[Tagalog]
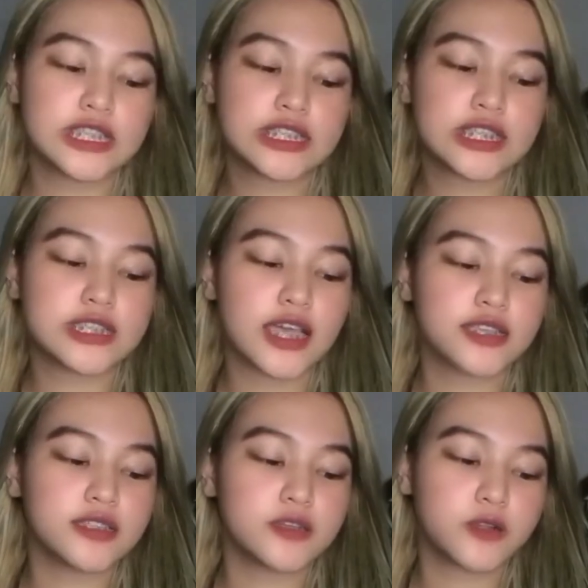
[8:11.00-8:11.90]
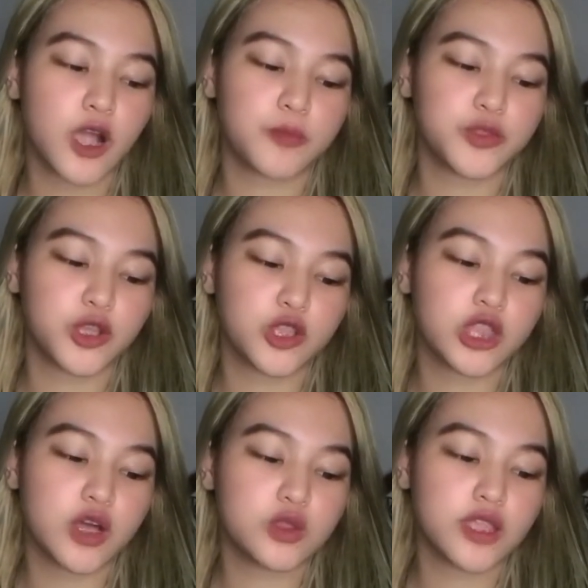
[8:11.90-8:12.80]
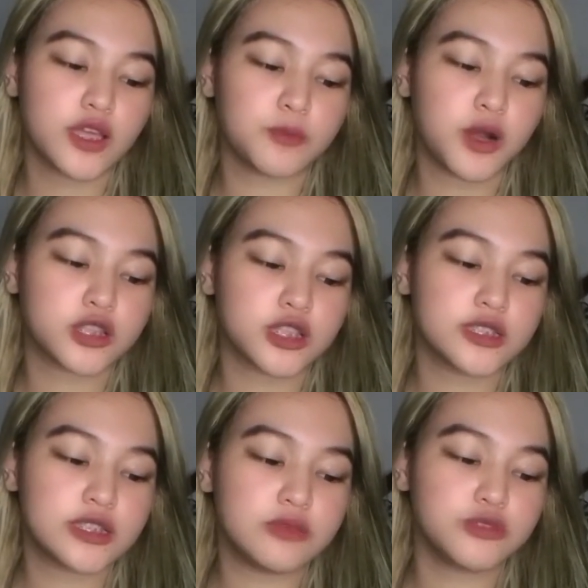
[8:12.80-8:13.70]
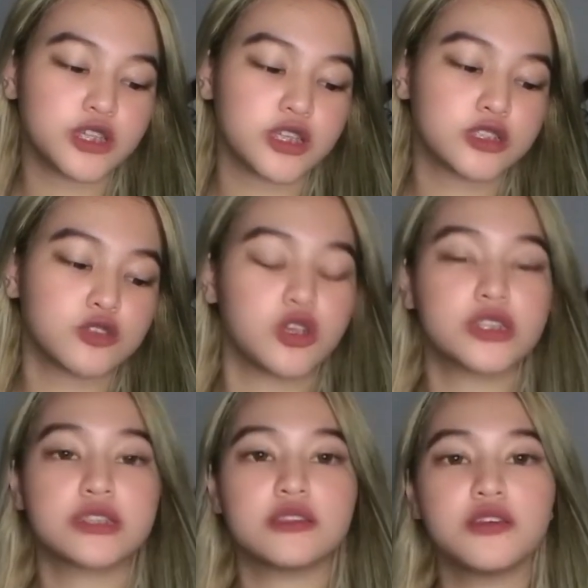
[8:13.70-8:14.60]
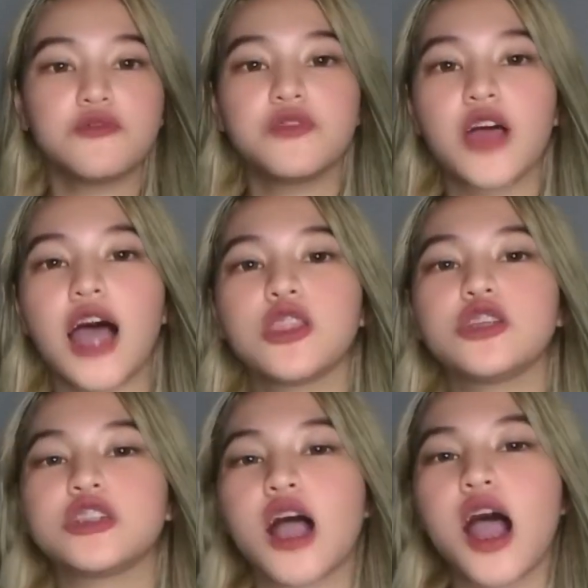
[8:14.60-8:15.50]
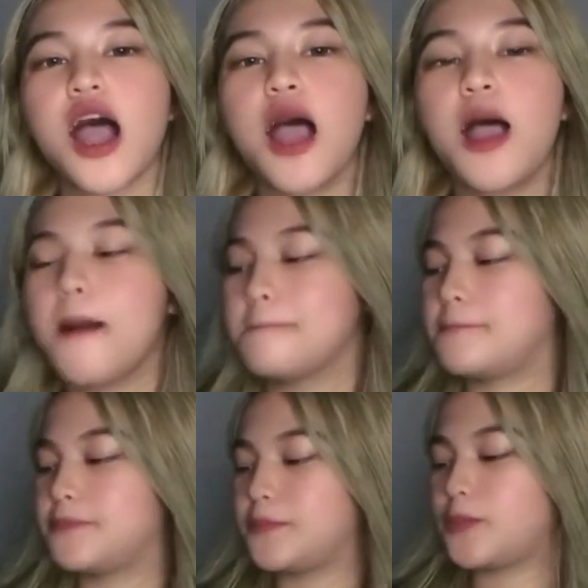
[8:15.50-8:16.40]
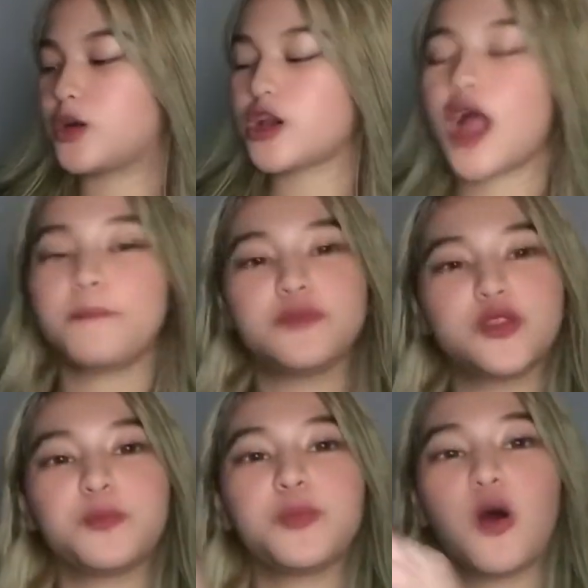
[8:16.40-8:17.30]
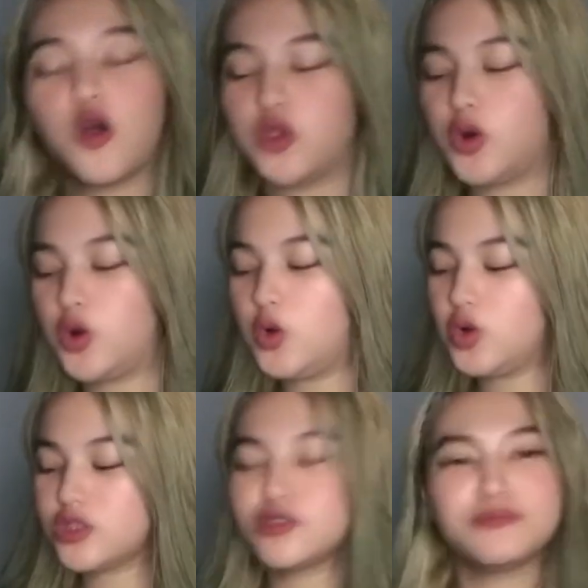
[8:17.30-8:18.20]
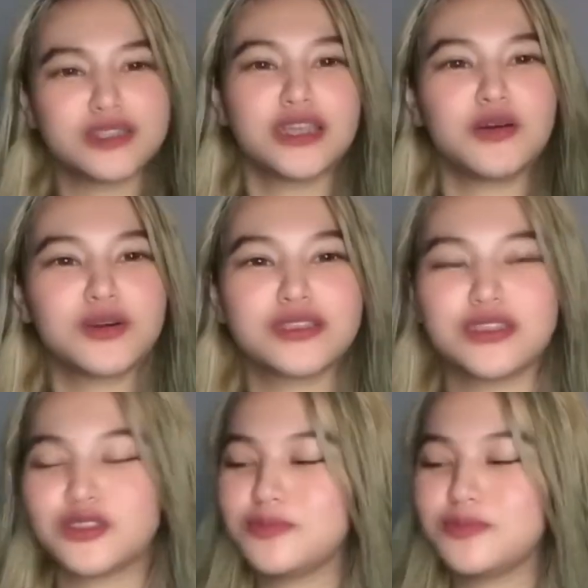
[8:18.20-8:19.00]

this sexy crop turn down neck button slim shirt short sleeve na ano siya crop polo yun ba tawag dito